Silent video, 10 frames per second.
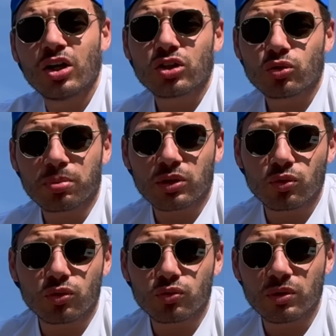
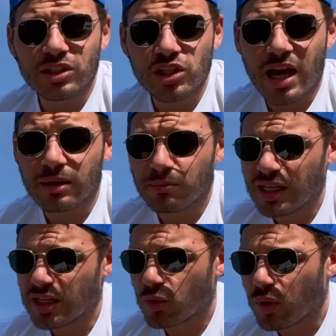soprattutto sul DJI
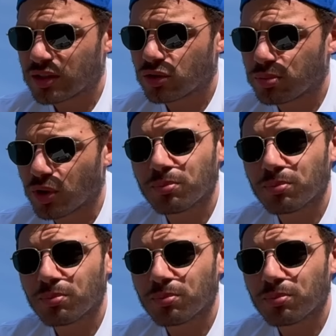Mini 4 Pro